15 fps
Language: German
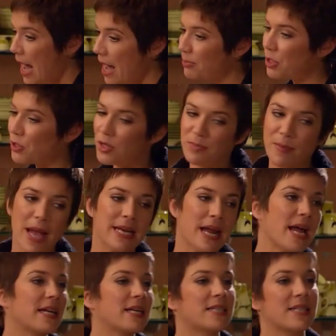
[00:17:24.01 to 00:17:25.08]
habe ich euch beiden
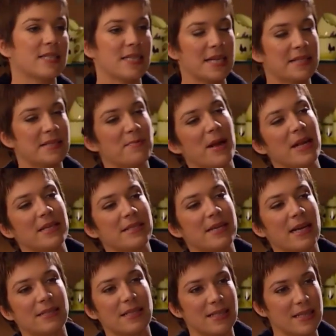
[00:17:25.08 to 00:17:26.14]
eigentlich das letzte Mal
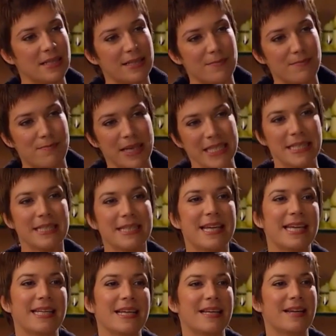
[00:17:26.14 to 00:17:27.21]
gesagt, dass ich die besten
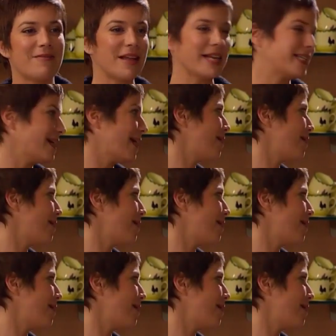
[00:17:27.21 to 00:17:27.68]
Kinder der Welt